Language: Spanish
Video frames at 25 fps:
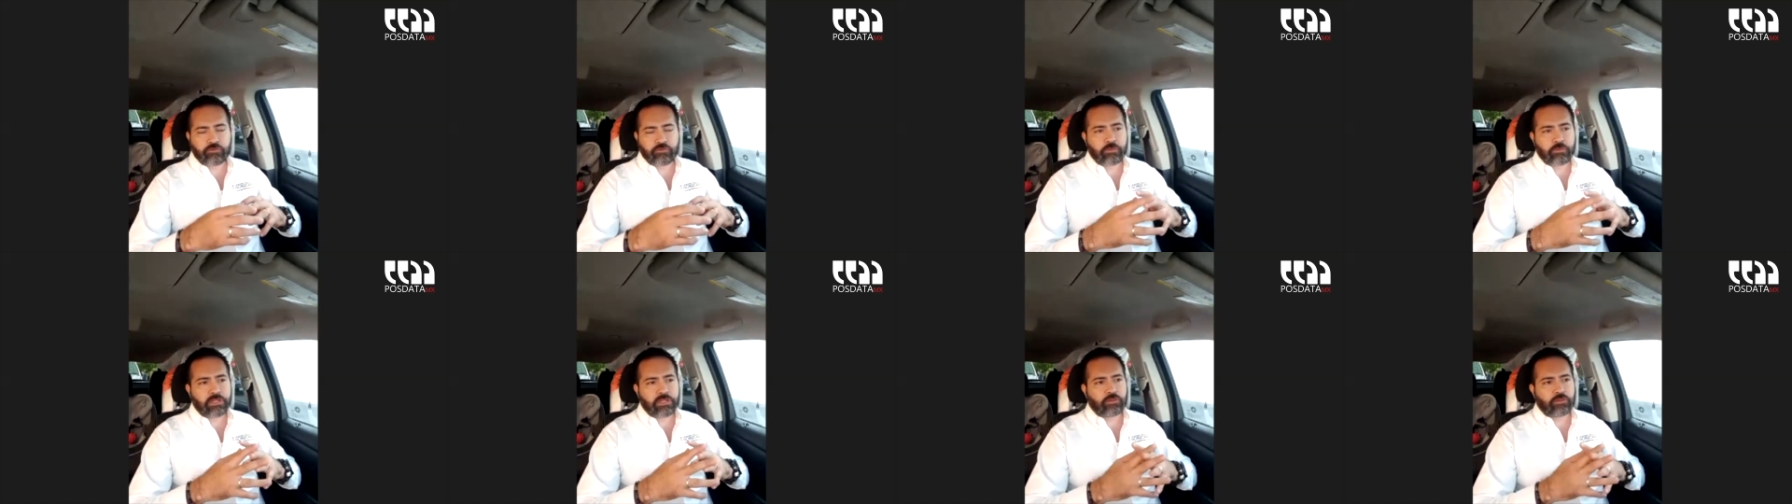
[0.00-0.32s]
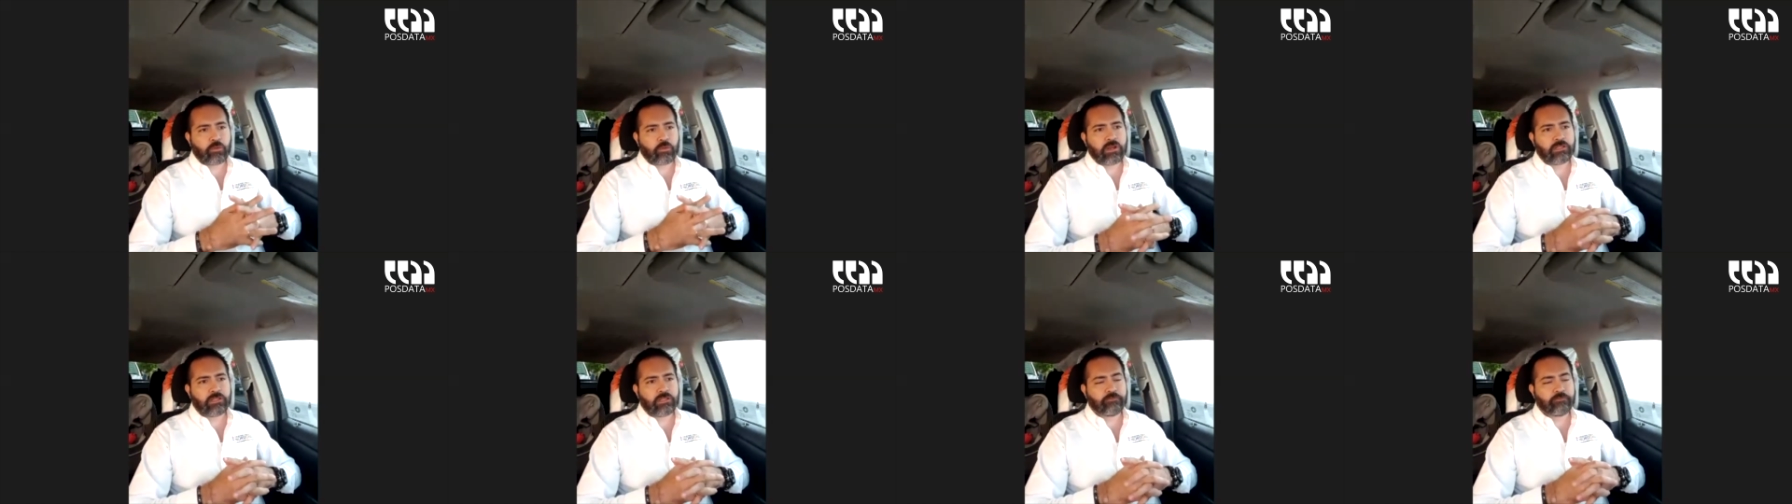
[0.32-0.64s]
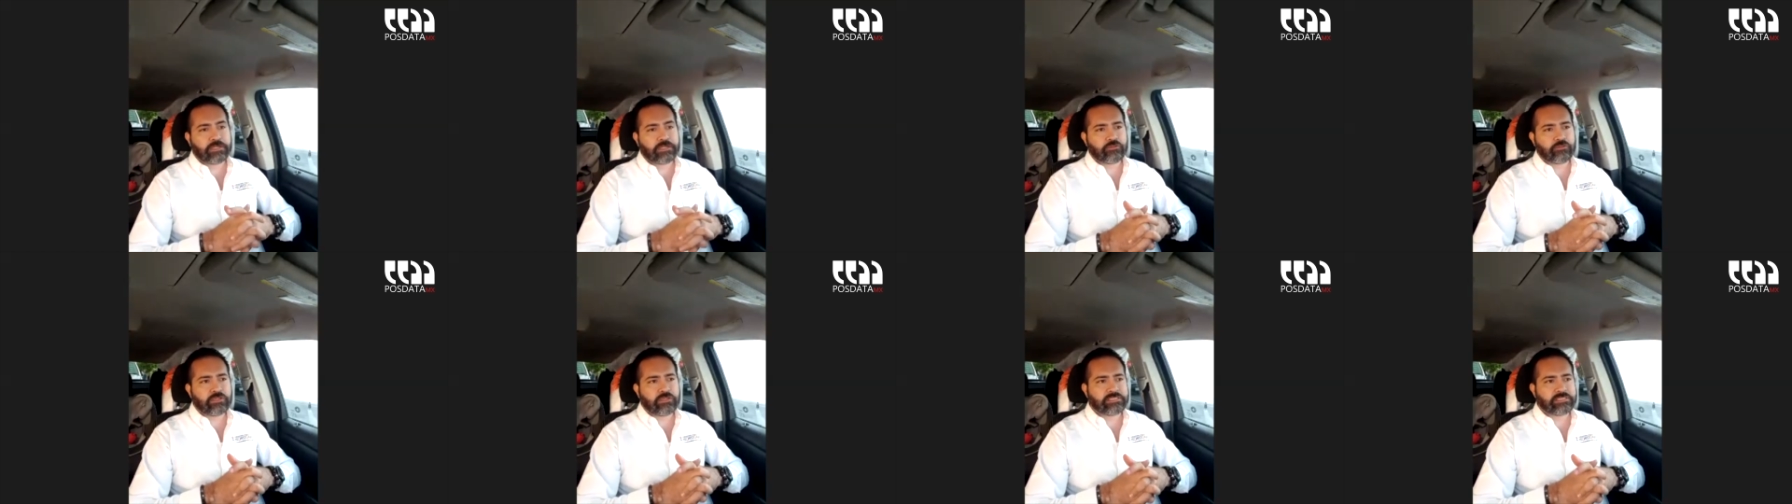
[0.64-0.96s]
sobre todo a las
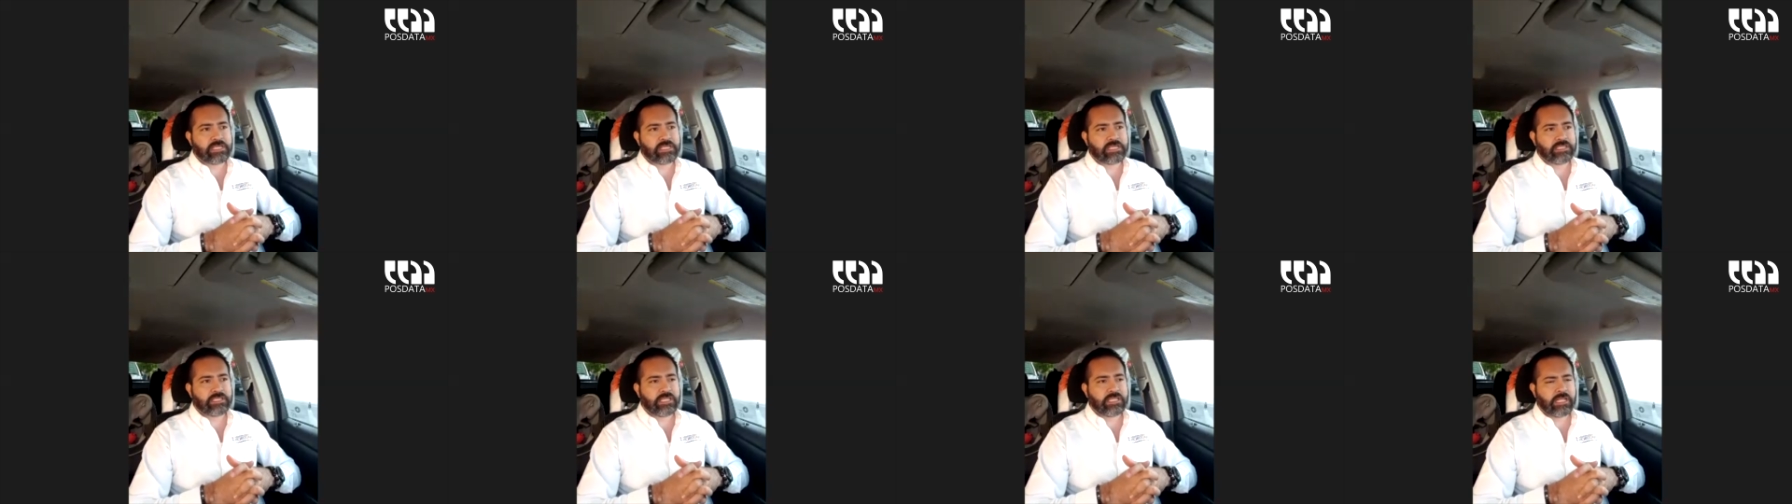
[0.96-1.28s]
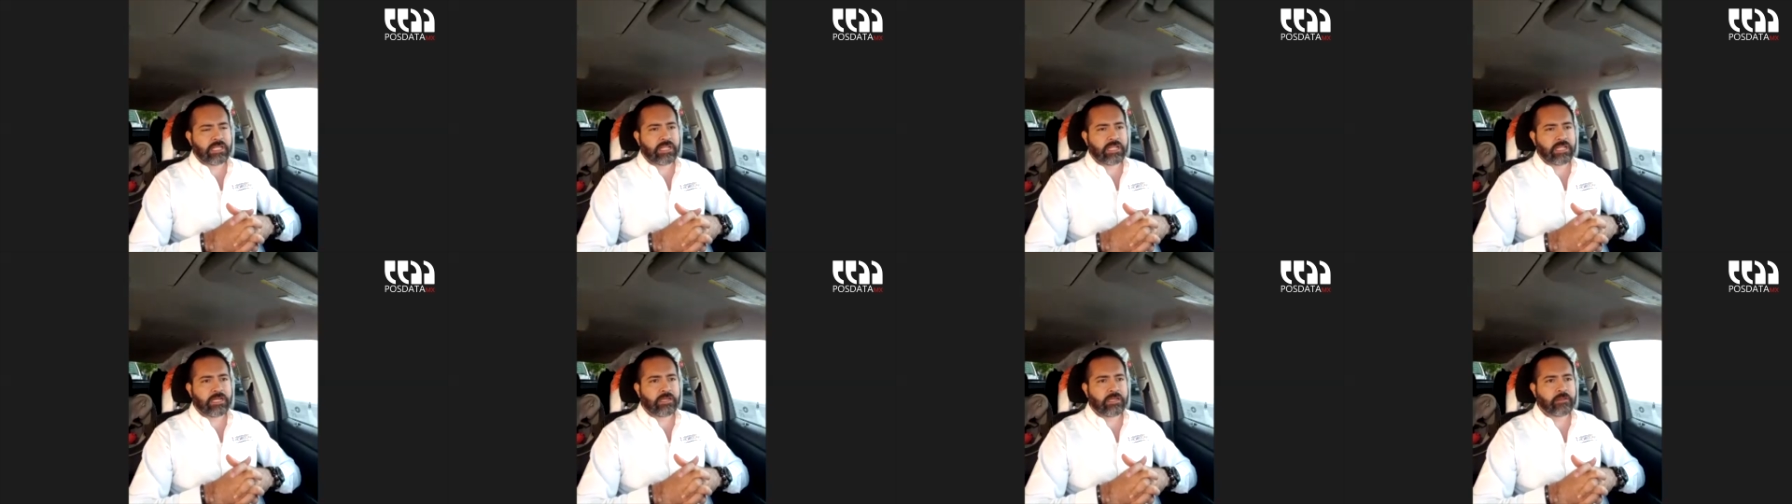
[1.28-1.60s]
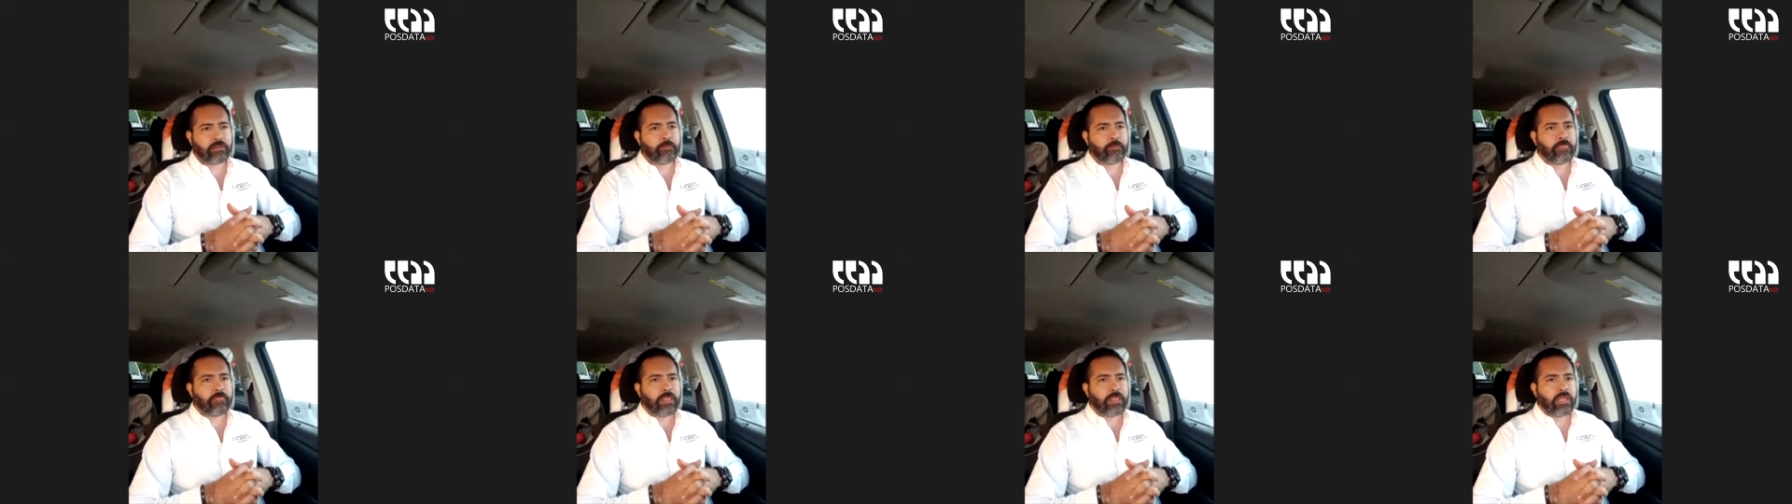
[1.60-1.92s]
personas que
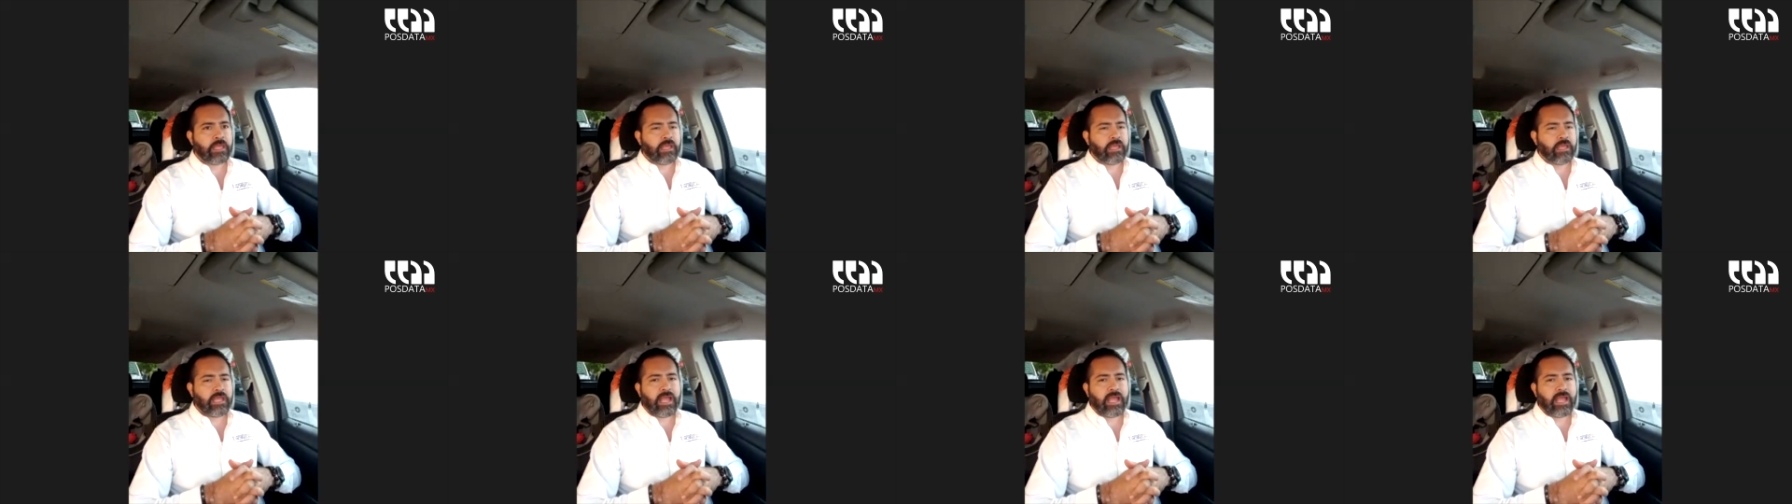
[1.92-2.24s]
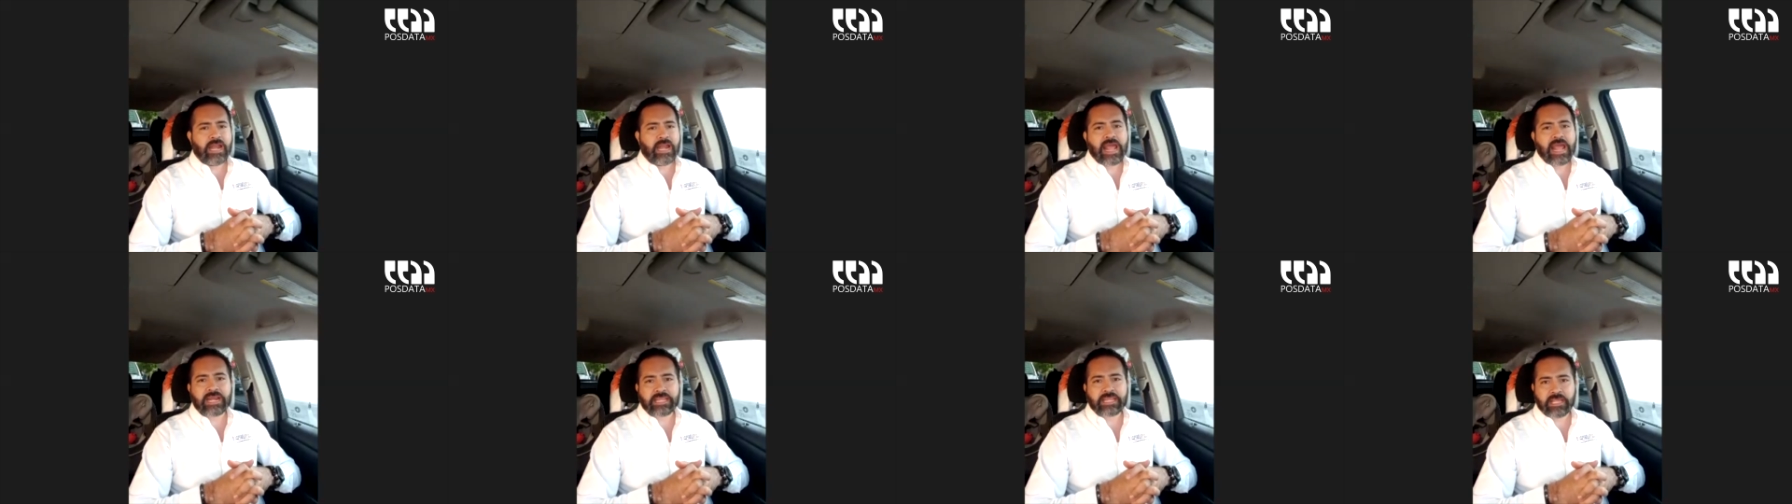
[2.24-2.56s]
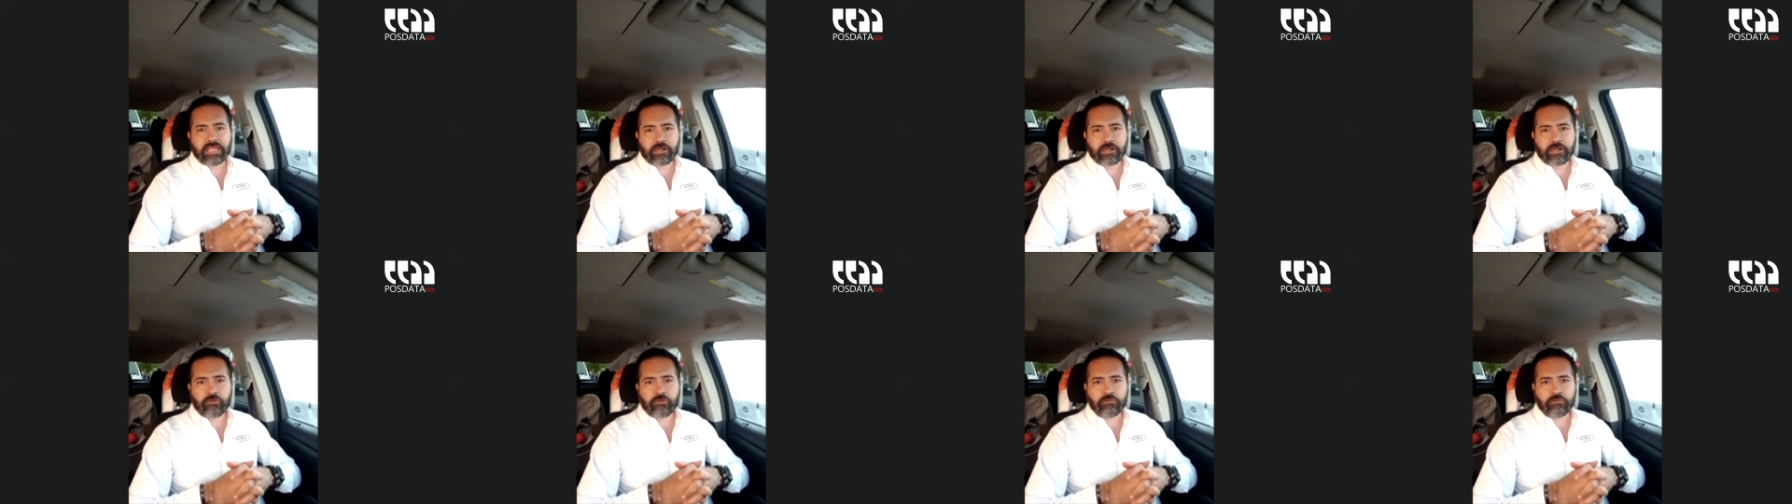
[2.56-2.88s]
tienen eh,
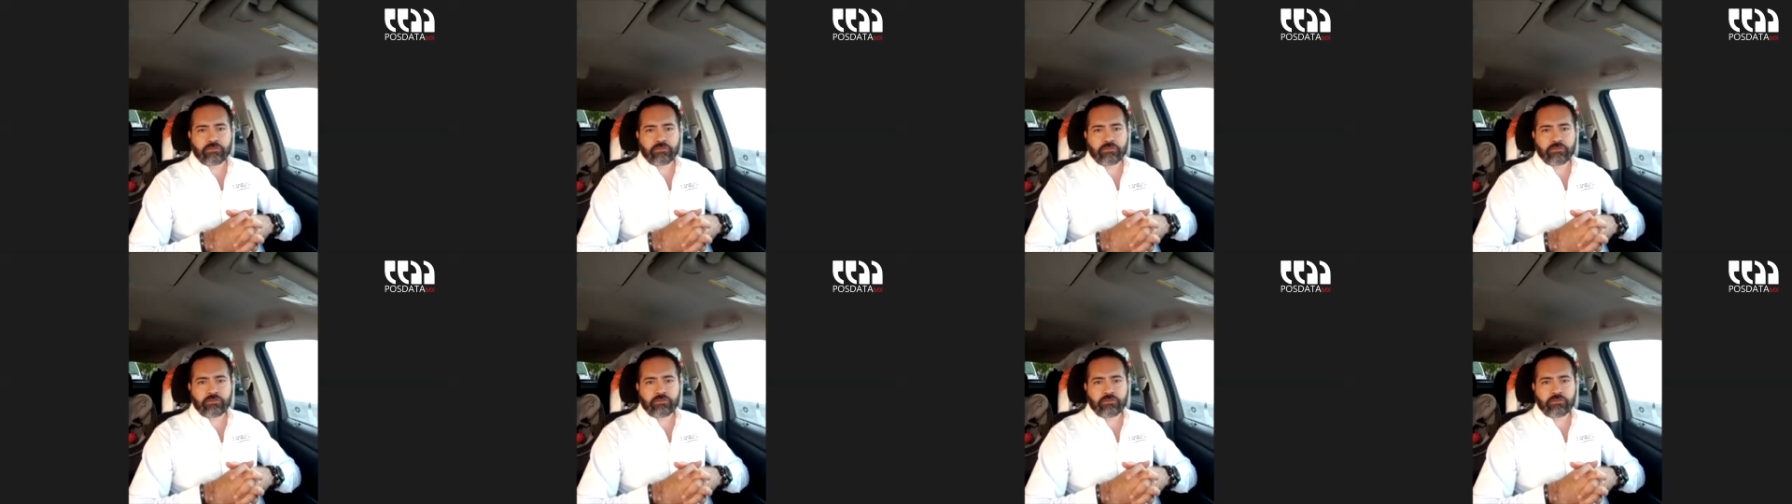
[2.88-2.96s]
alergia, ¿no?